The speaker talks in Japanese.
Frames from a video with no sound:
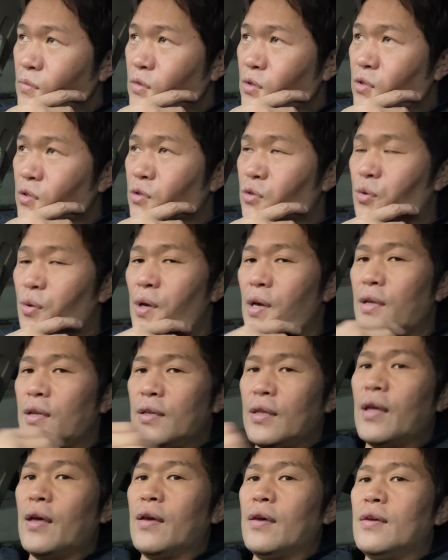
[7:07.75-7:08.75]
ずっと永遠に
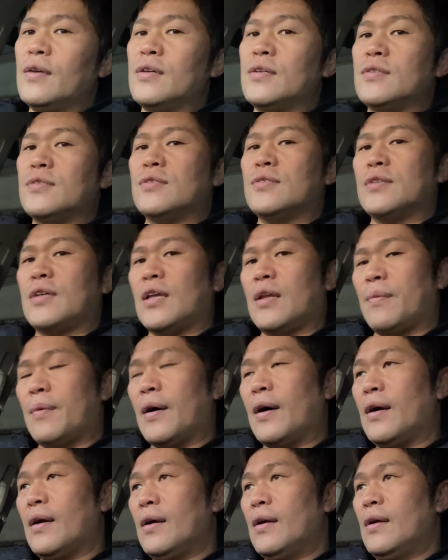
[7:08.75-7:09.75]
ね、生き続けれ
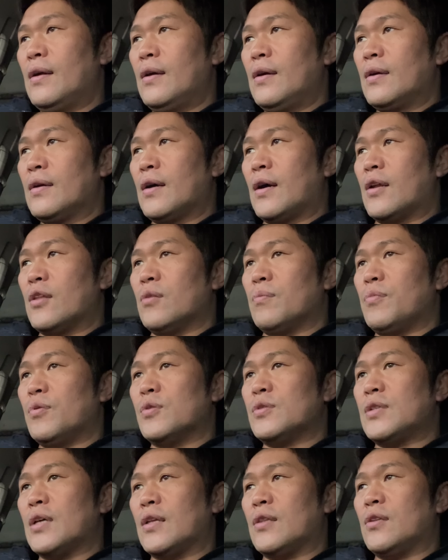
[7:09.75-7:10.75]
ば、彼の
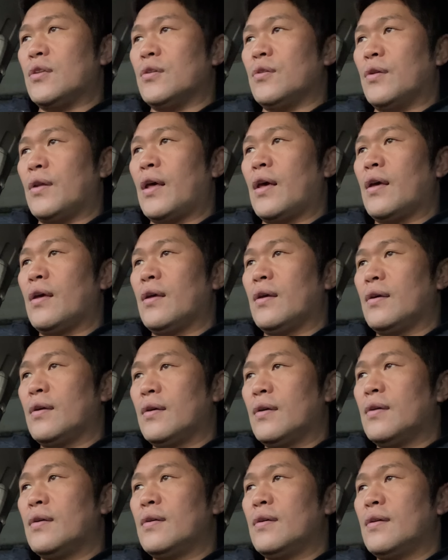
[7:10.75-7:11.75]
ボクサーっていうのはね、
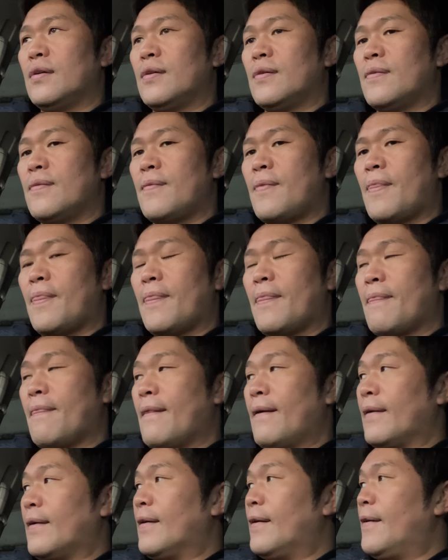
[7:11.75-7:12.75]

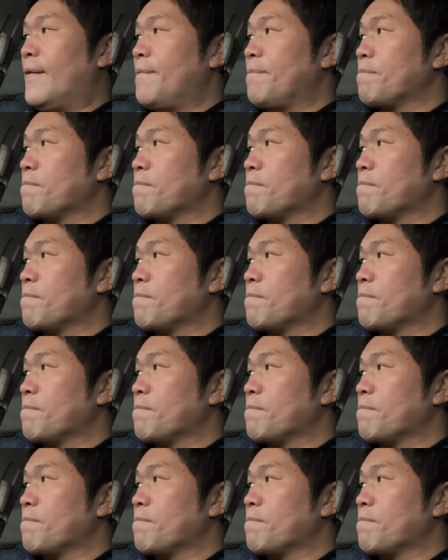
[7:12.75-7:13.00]
なんか、